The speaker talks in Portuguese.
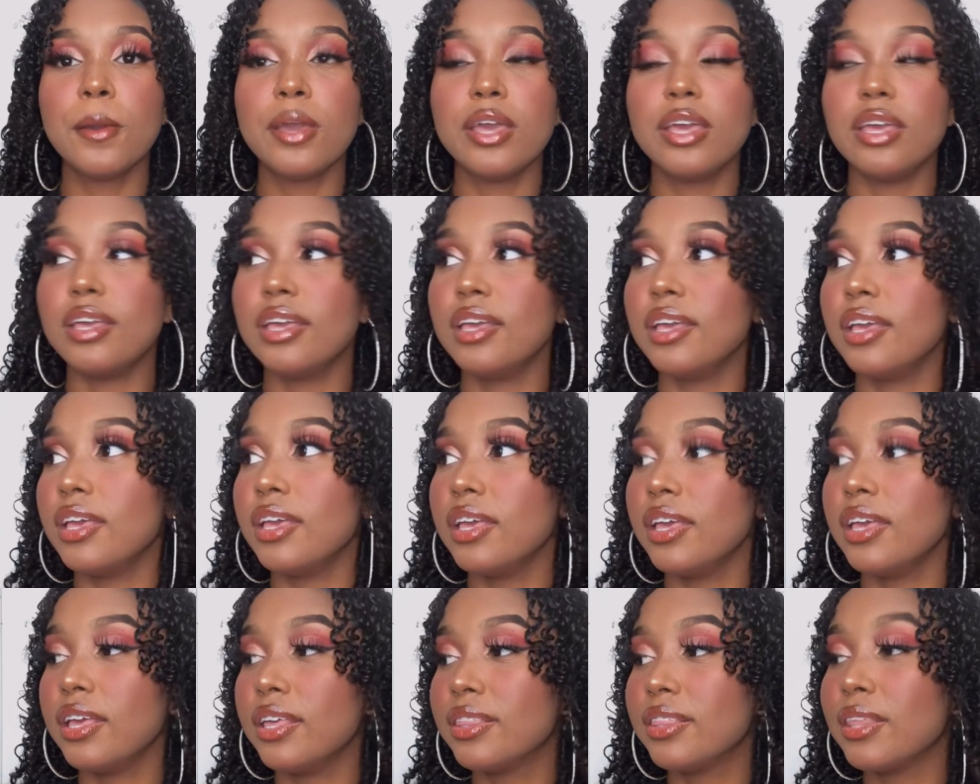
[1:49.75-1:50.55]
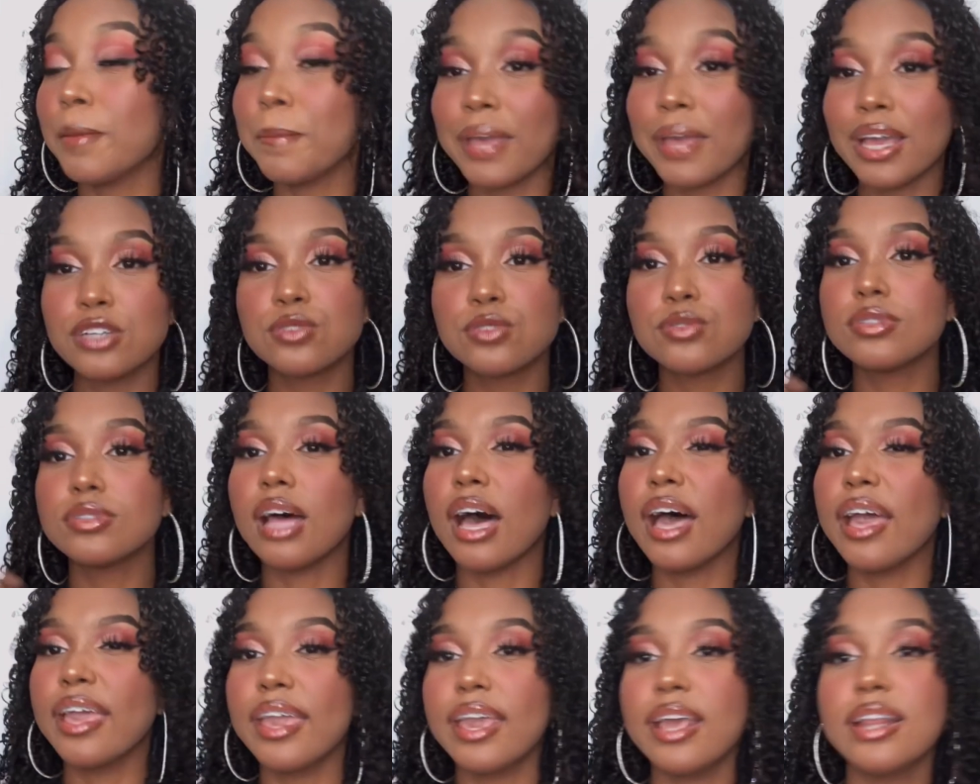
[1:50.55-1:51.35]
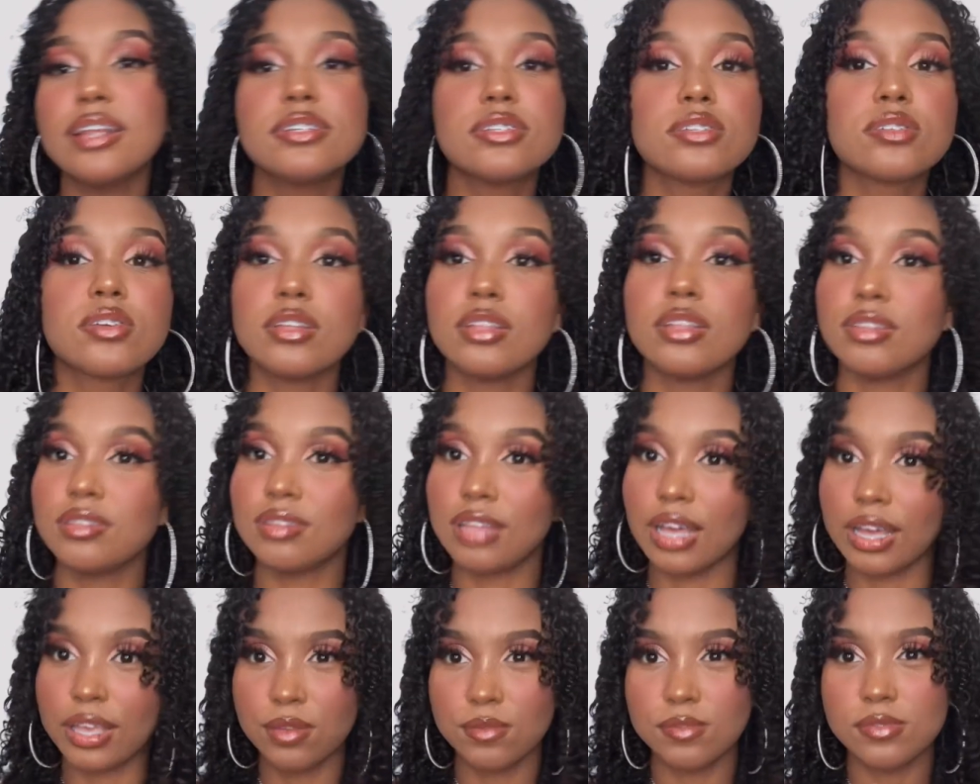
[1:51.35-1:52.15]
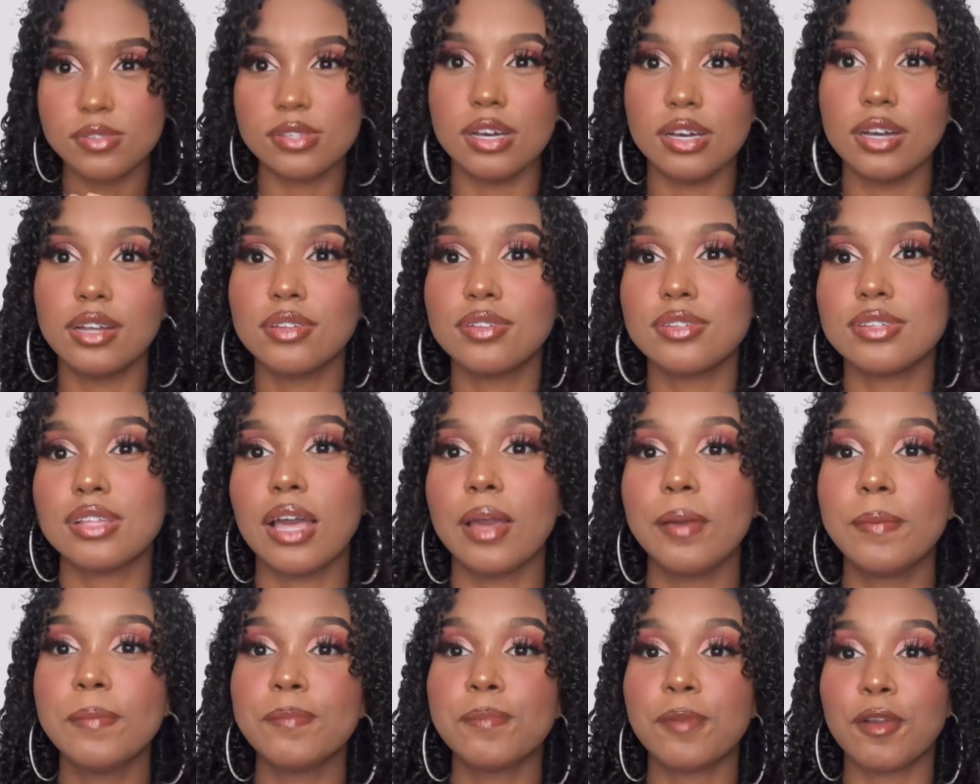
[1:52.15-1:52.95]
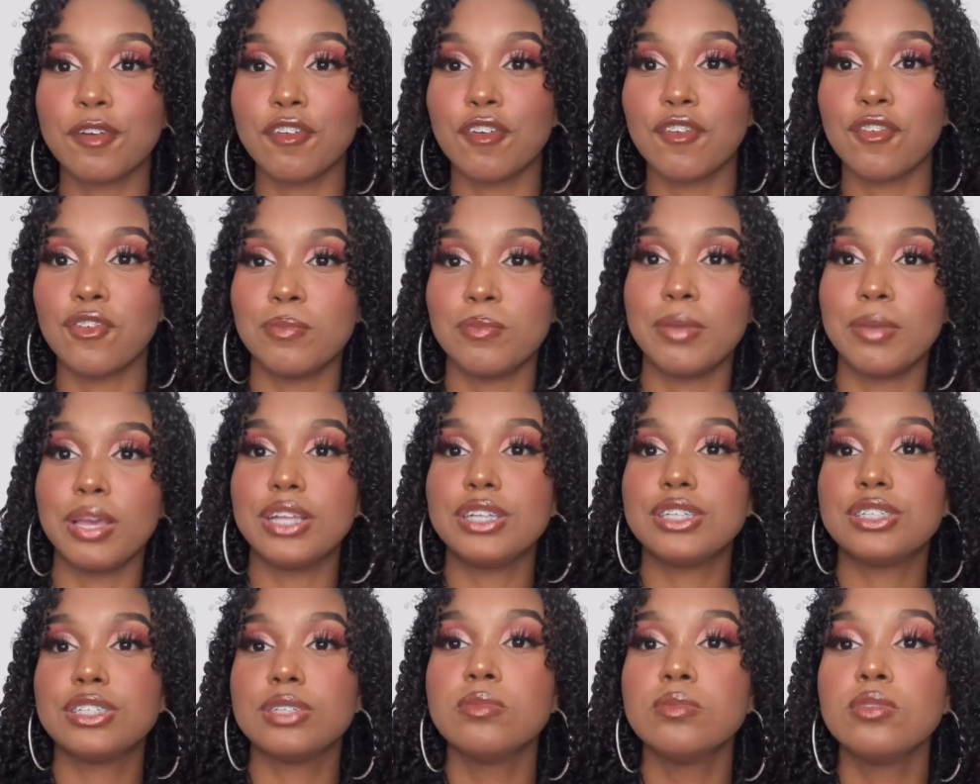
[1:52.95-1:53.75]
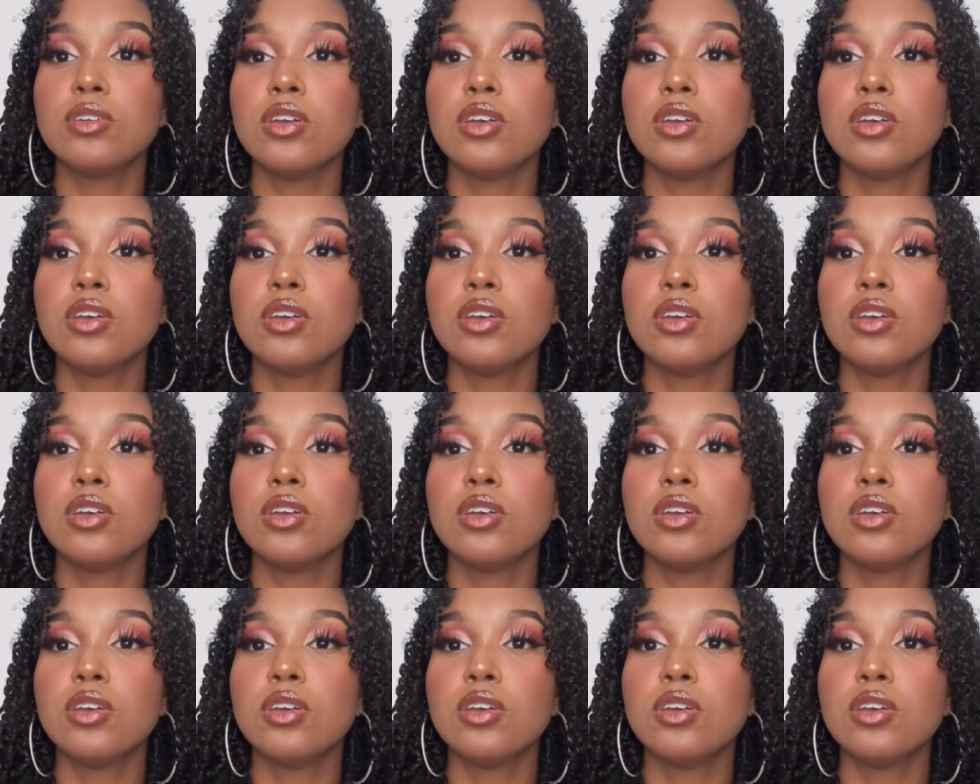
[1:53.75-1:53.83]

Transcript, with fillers: E também ajudar eles daqui uns anos, né? Provavelmente,